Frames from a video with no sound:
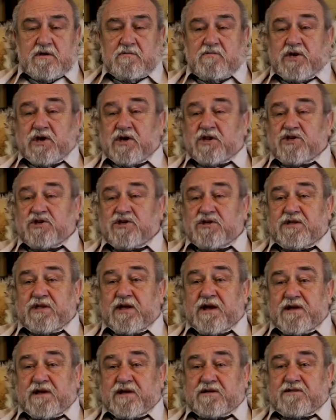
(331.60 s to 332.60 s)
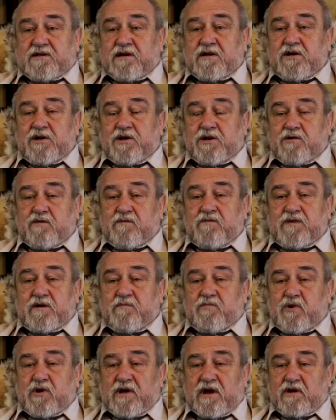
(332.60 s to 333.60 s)
Pierwszy najazd Anglików na
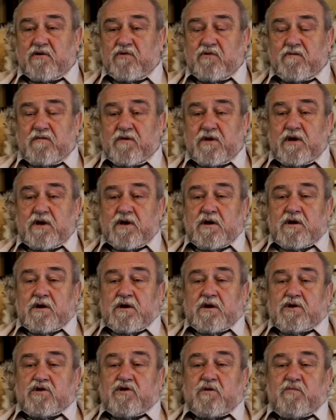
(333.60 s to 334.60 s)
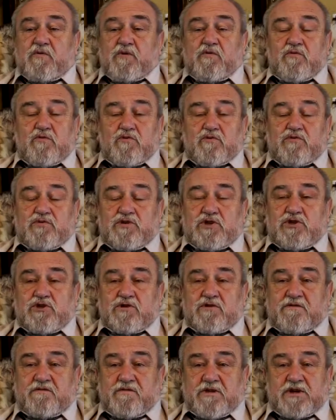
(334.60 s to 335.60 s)
Polaków to był już w
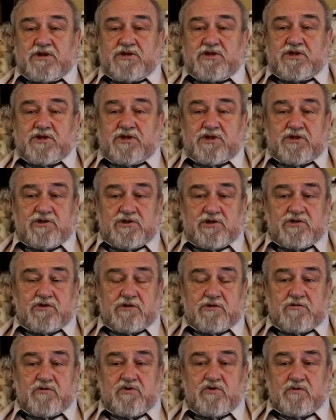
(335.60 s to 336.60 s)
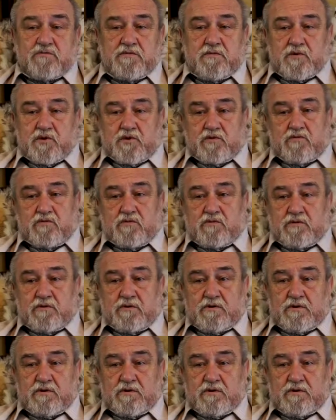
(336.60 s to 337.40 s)
1267 roku.